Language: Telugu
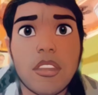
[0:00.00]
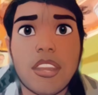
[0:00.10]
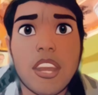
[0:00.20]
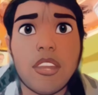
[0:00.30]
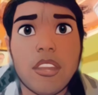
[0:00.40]

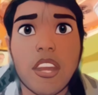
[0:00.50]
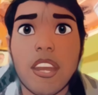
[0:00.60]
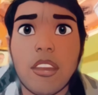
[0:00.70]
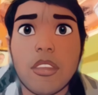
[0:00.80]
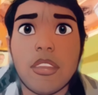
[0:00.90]
ఒకసారి ఒక
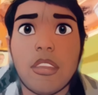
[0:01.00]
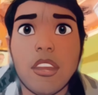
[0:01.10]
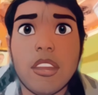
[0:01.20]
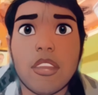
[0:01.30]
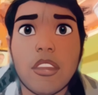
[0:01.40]
ట్రైన్లో
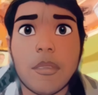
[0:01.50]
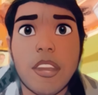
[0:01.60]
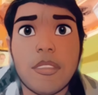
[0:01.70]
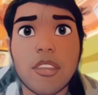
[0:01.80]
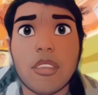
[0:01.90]
ఒక పది
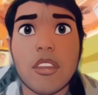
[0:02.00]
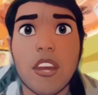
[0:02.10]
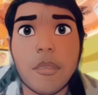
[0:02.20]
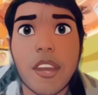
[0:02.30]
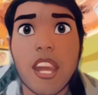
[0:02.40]
మంది
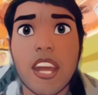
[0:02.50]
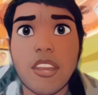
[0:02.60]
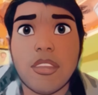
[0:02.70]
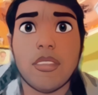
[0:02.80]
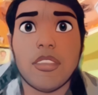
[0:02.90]
కుర్రాళ్ళు
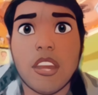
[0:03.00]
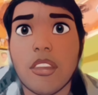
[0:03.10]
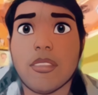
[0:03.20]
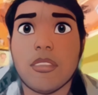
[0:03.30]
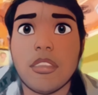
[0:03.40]
ప్రయాణిస్తూ
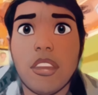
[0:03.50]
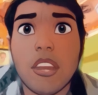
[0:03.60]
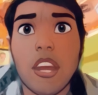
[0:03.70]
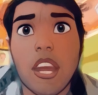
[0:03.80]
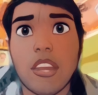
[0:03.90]
ఉంటారు
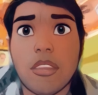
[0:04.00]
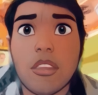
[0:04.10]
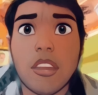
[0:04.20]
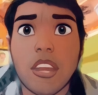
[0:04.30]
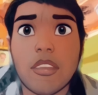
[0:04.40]

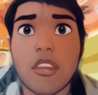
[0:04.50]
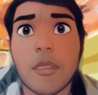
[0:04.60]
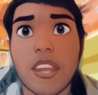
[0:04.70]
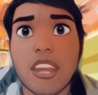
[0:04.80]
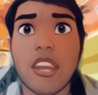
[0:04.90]
అందులోనే ఒక
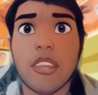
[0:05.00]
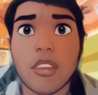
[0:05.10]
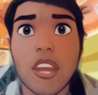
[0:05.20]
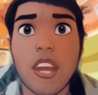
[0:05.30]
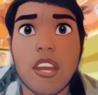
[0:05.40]
పెద్ద ఆయన
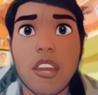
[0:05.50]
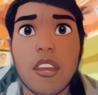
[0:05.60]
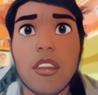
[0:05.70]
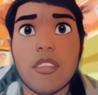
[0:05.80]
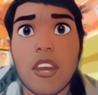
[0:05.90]
కూడా
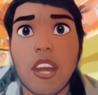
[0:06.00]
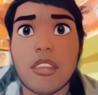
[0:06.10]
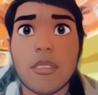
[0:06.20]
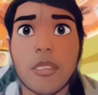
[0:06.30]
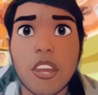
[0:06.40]

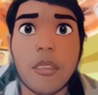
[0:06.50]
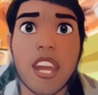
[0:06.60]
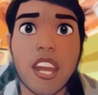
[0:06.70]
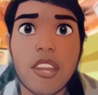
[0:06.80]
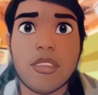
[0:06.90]
వాళ్ళతో పాటు
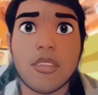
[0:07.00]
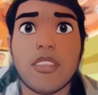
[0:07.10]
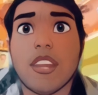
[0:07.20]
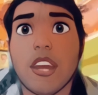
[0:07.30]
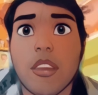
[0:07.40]
ప్రయాణిస్తూ
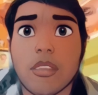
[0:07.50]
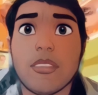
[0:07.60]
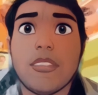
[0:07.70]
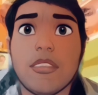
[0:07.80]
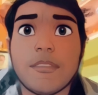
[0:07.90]
ఉంటాడు
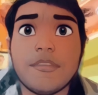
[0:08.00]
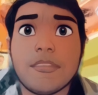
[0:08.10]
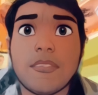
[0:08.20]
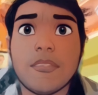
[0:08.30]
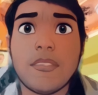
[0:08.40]

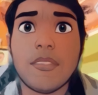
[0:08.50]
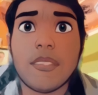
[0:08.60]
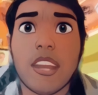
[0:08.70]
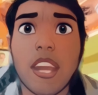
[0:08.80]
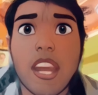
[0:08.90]

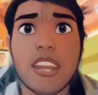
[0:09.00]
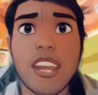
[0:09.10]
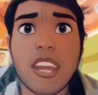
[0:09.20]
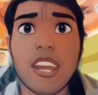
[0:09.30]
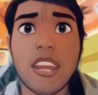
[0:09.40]
అయితే
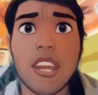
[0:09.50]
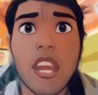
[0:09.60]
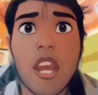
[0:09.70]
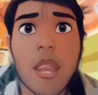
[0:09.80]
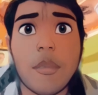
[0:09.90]

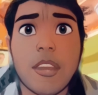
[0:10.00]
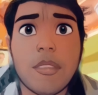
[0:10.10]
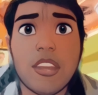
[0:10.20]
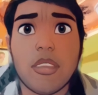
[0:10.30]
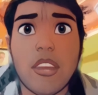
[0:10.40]
ఆ పది
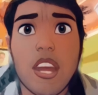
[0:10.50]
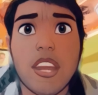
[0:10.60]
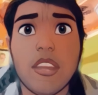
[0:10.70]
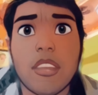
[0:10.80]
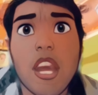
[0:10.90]
మంది
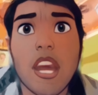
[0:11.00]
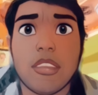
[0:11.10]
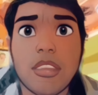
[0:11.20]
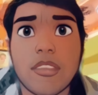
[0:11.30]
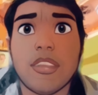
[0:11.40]
కుర్రాళ్ళకి ఒక
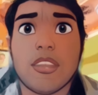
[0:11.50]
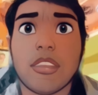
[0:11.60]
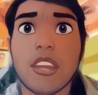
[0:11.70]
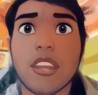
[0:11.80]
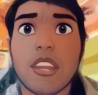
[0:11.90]
ఆలోచన వస్తుంది